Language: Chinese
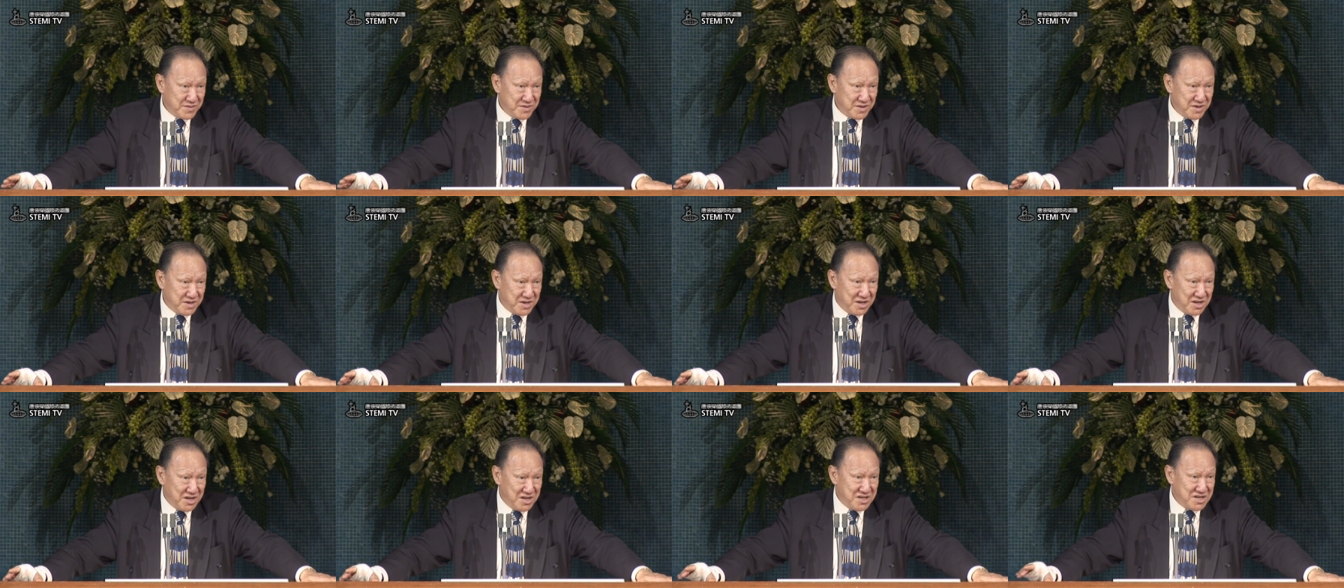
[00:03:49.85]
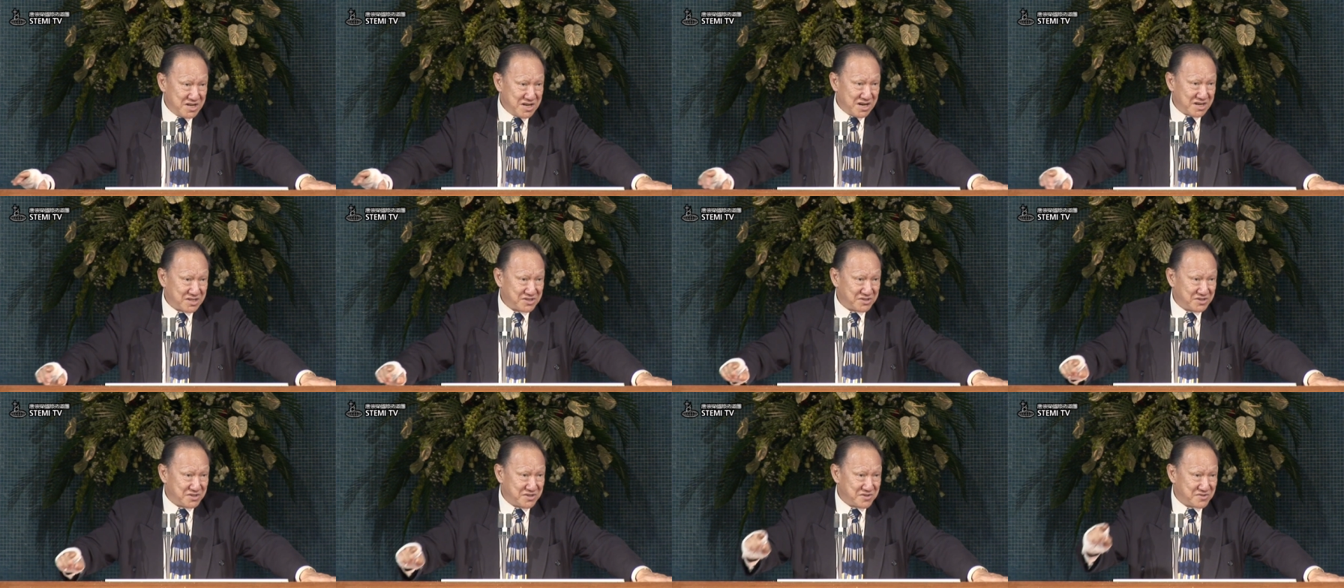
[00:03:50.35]
以利亚
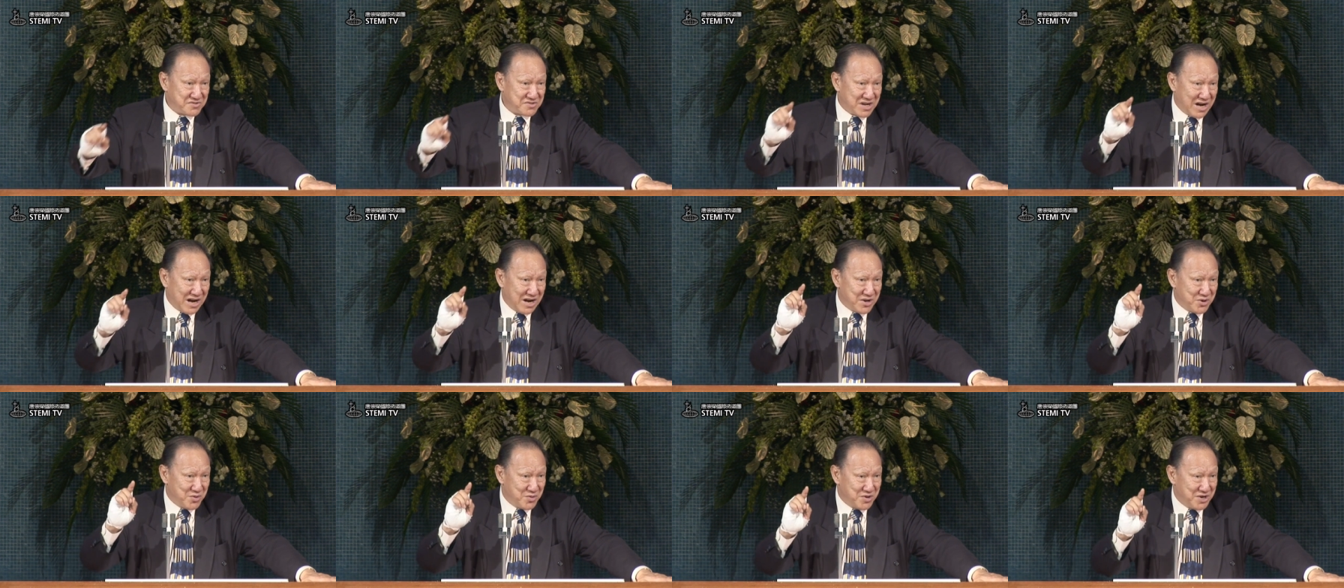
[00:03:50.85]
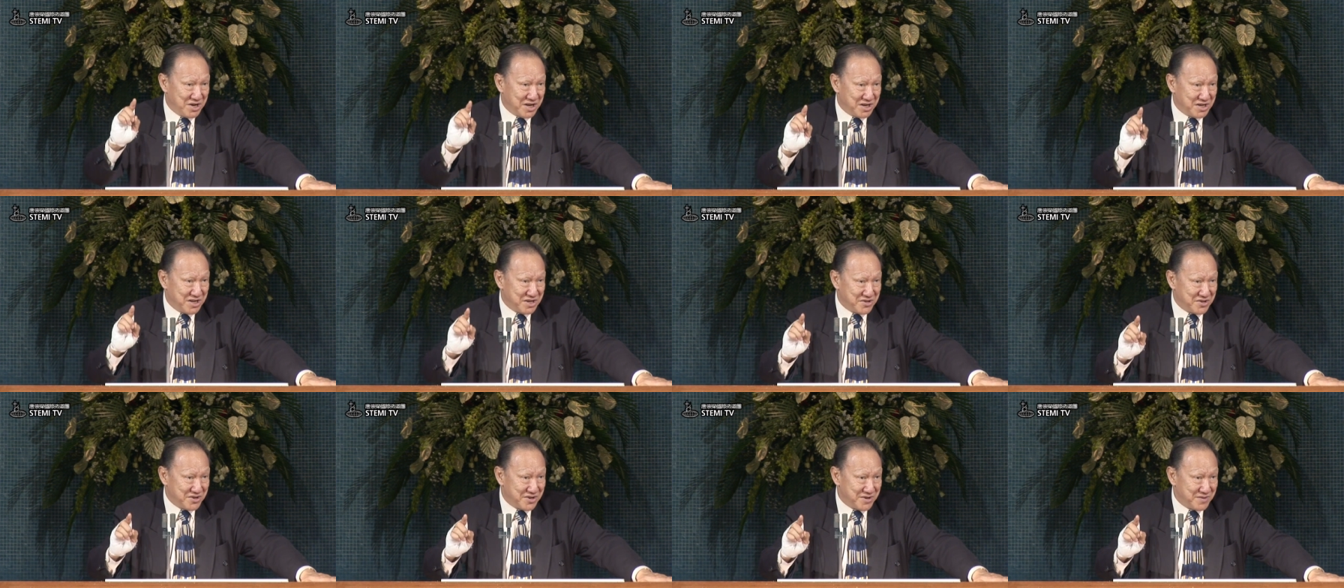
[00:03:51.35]
是大有能
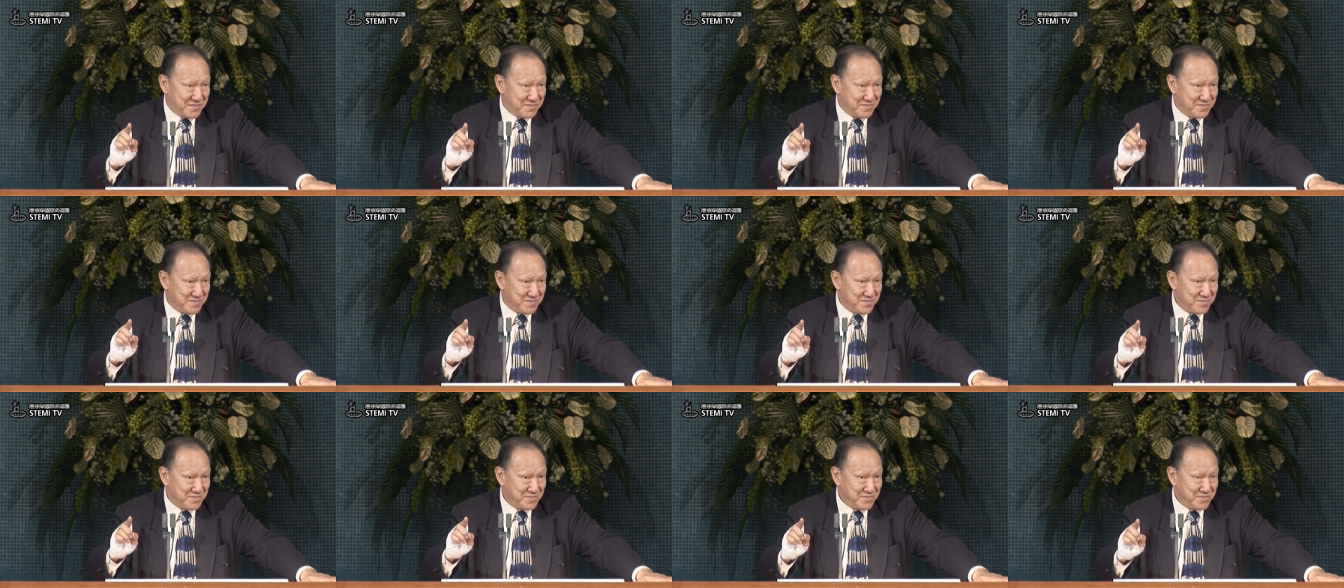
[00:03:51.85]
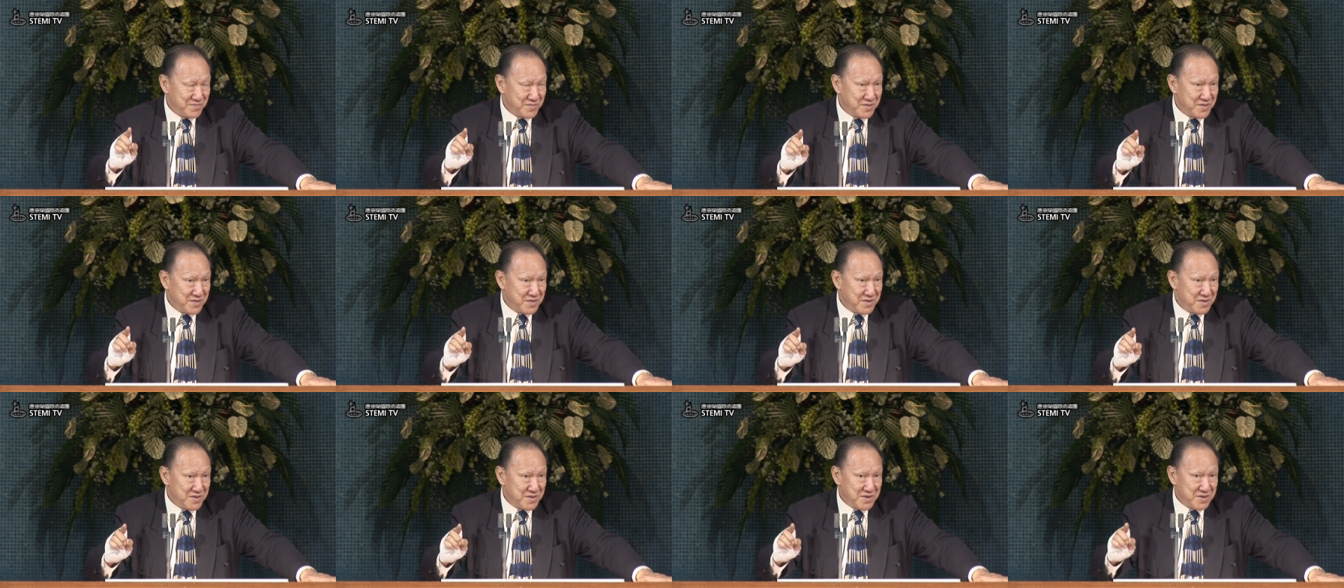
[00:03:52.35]
力的人，
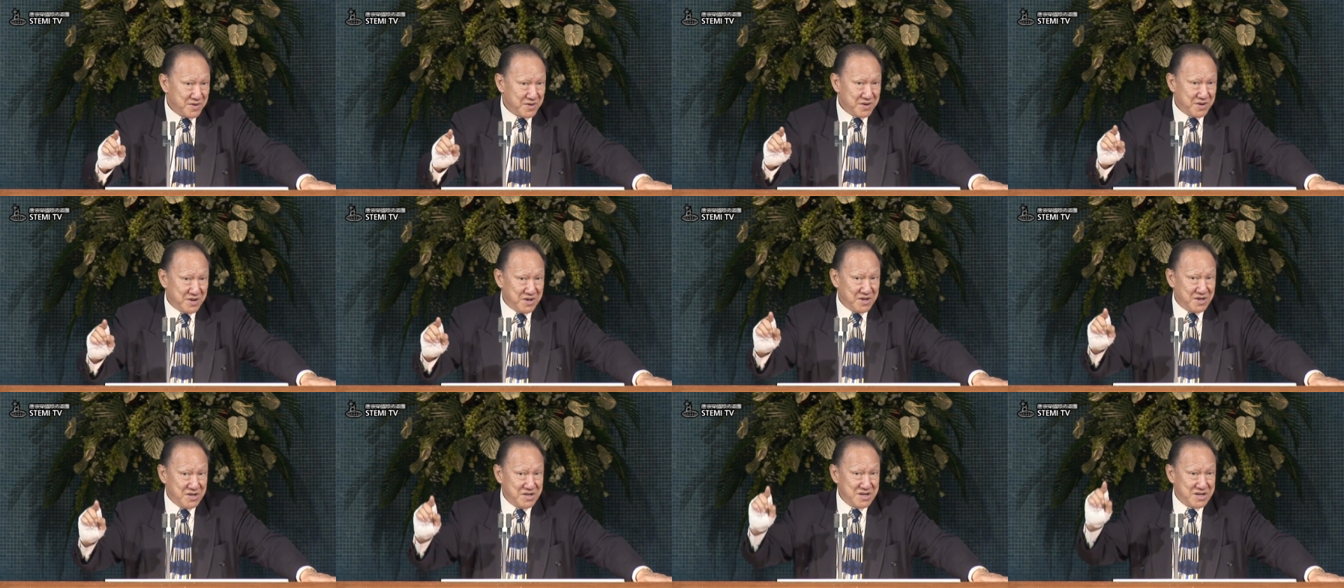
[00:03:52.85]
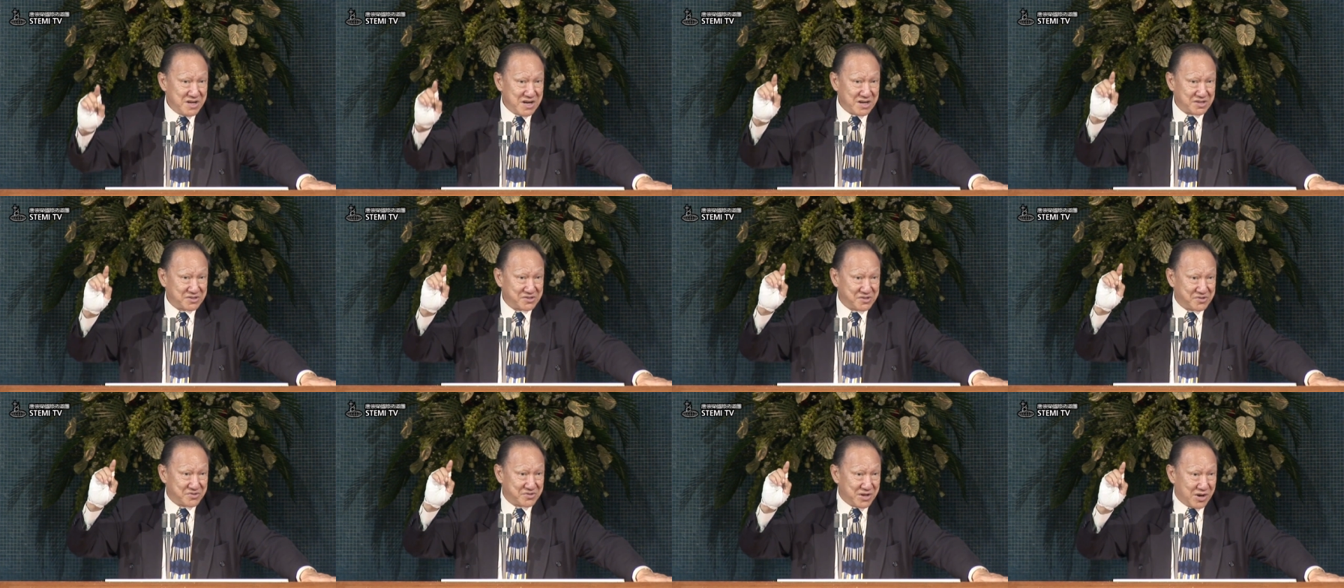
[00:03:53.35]
以利亚
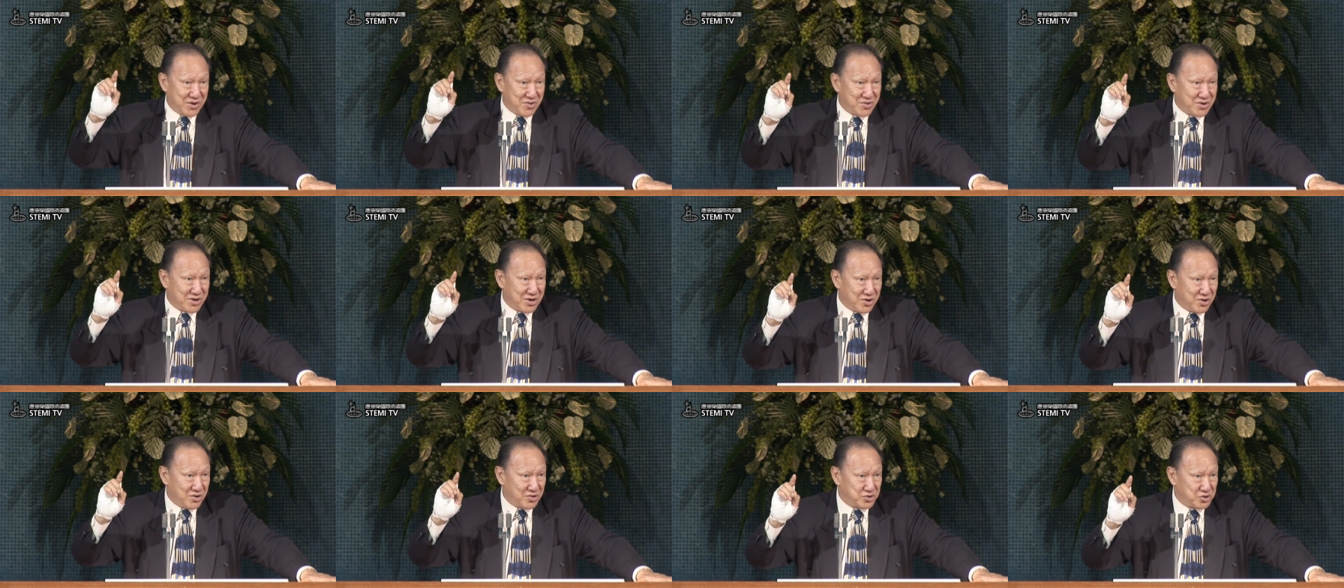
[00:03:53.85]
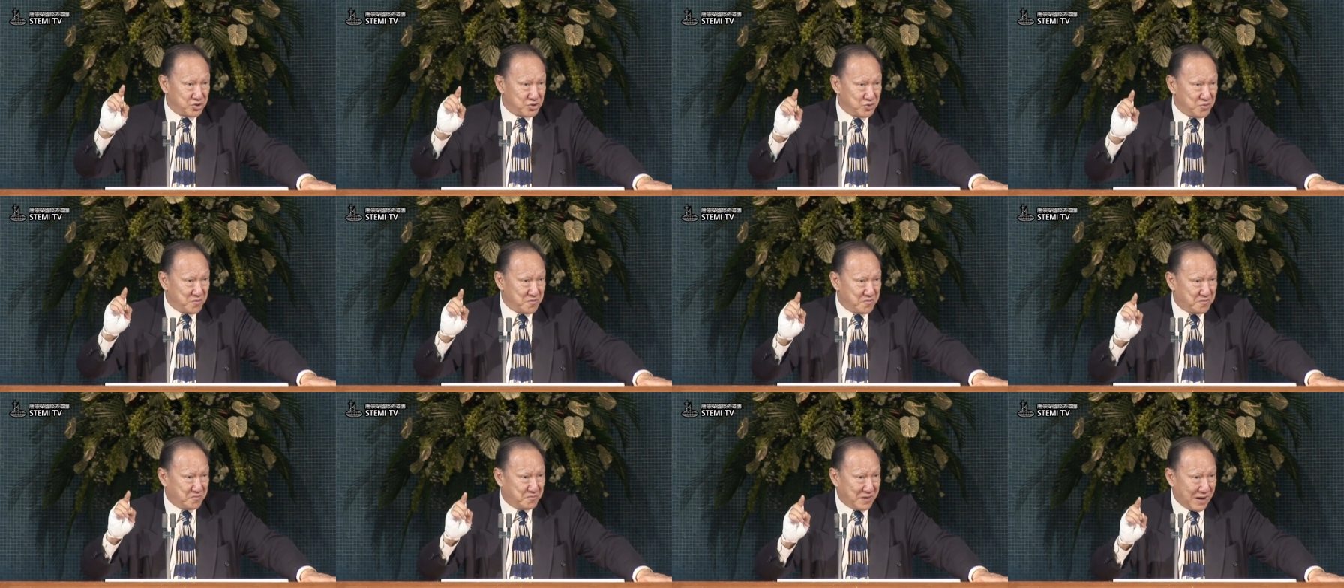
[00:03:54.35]
是祷告求
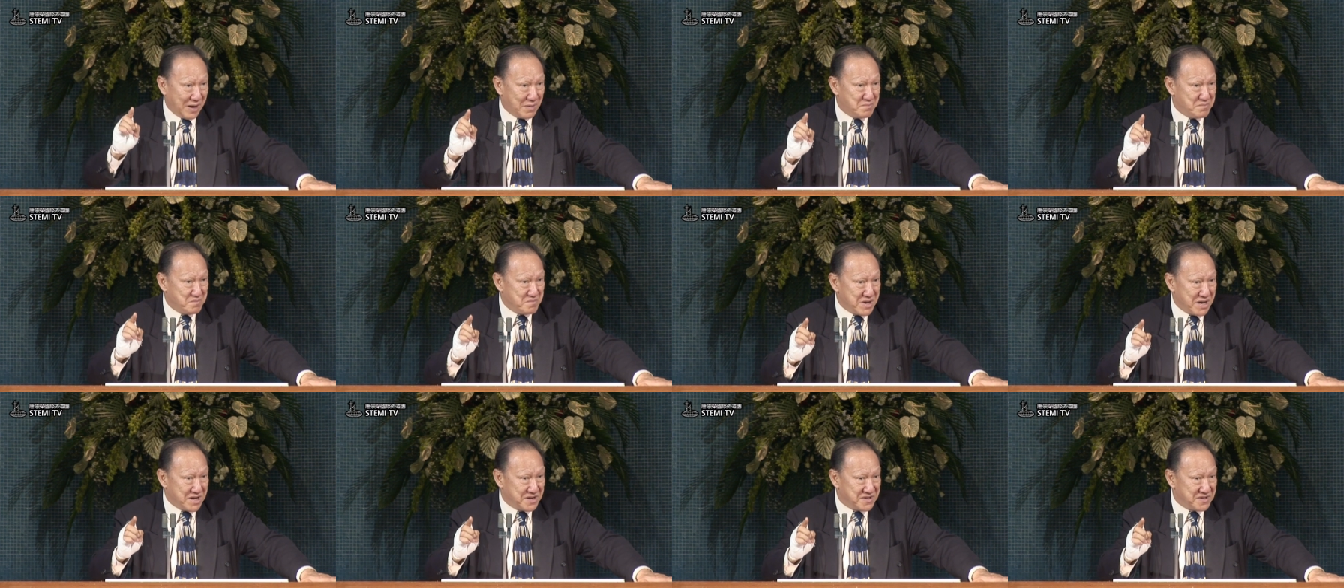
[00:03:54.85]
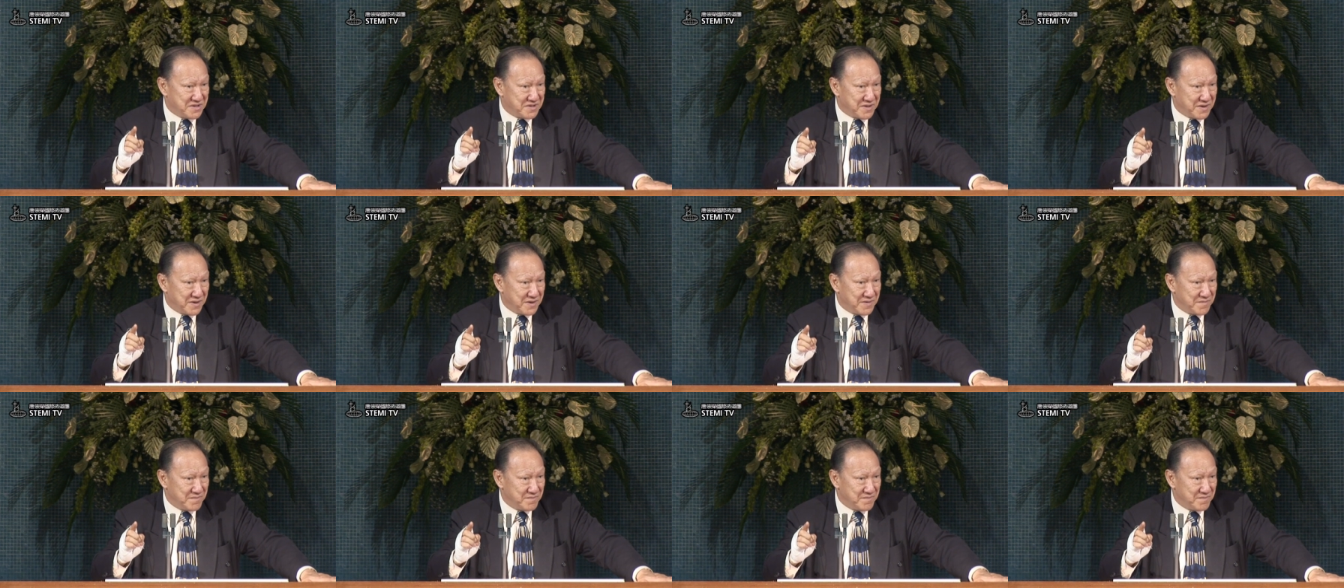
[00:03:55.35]
反面的。